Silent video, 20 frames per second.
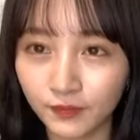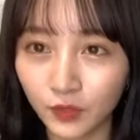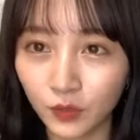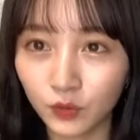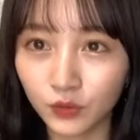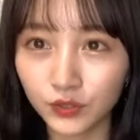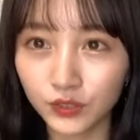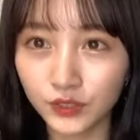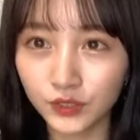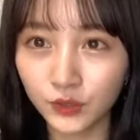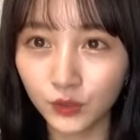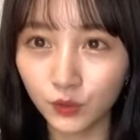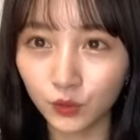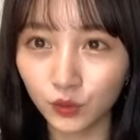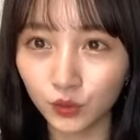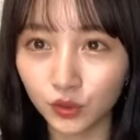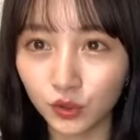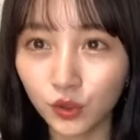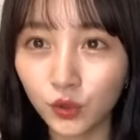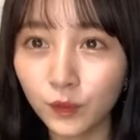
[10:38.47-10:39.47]
香水ど
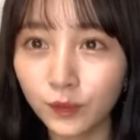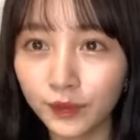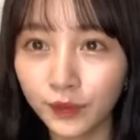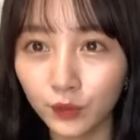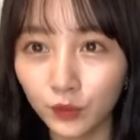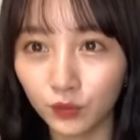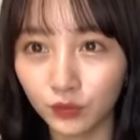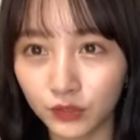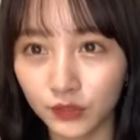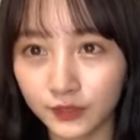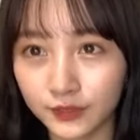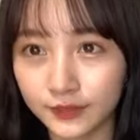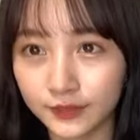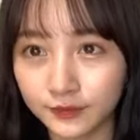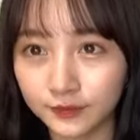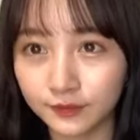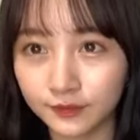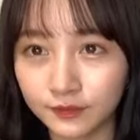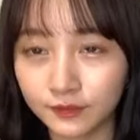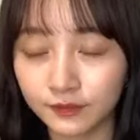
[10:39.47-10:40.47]
このジョン・マローンです
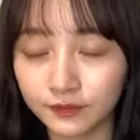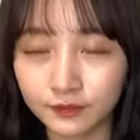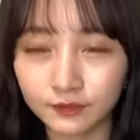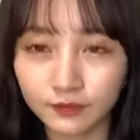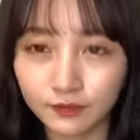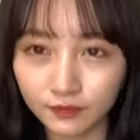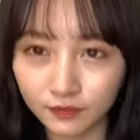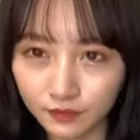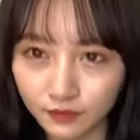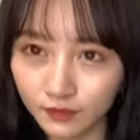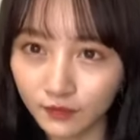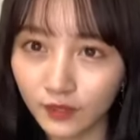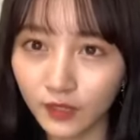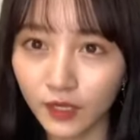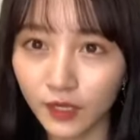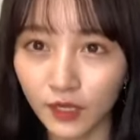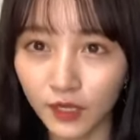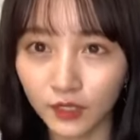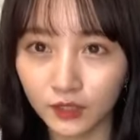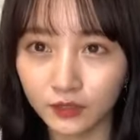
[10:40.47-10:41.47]

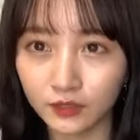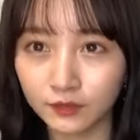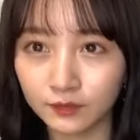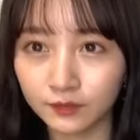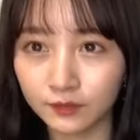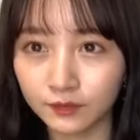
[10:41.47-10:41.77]
はい